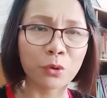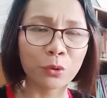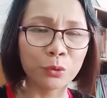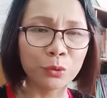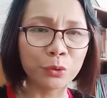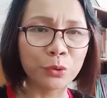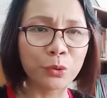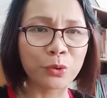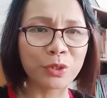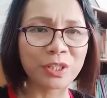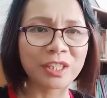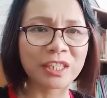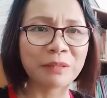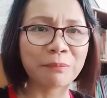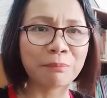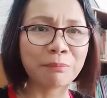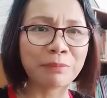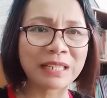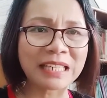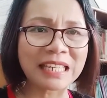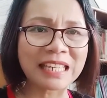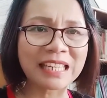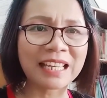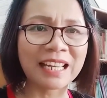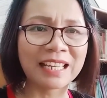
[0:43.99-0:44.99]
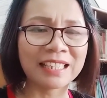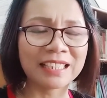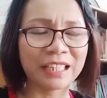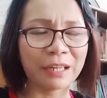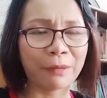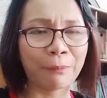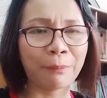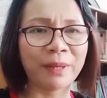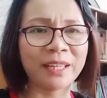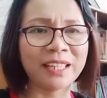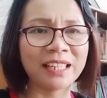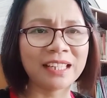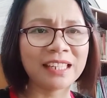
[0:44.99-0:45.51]
Kudus diberikan
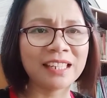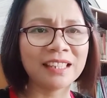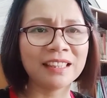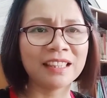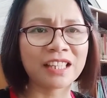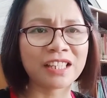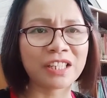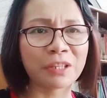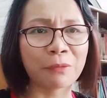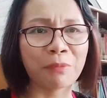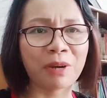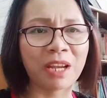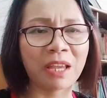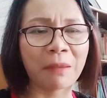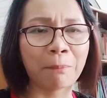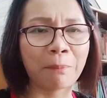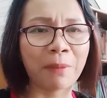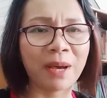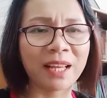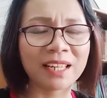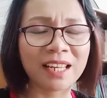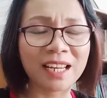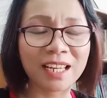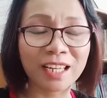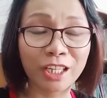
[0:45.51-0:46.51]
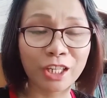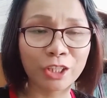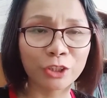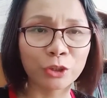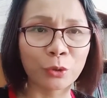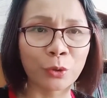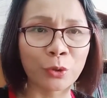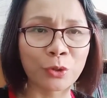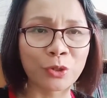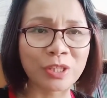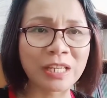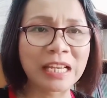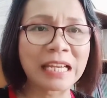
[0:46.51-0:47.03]
kepada kita sebagai
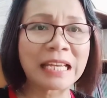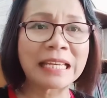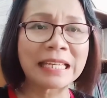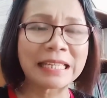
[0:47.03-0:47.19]
parakletos